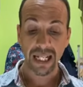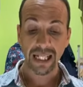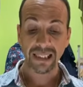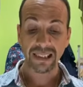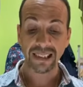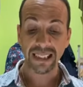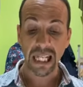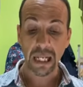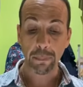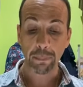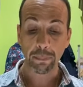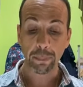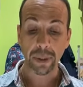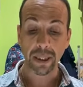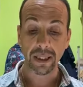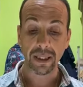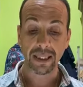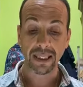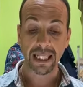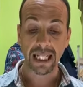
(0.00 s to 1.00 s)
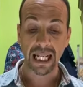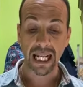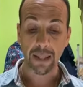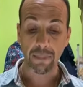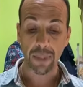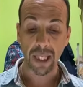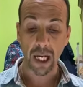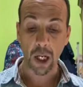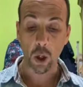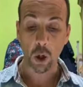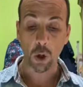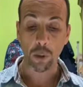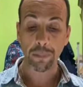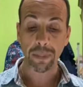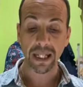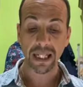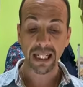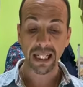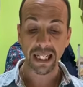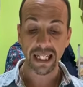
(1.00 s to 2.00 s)
seppi che la mia
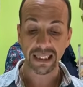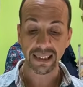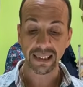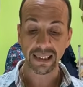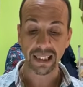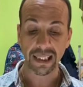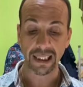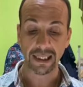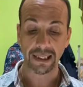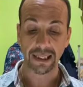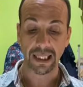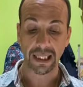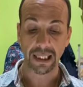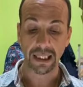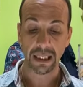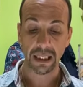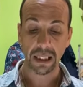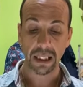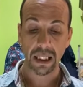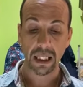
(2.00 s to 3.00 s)
opera era scritta,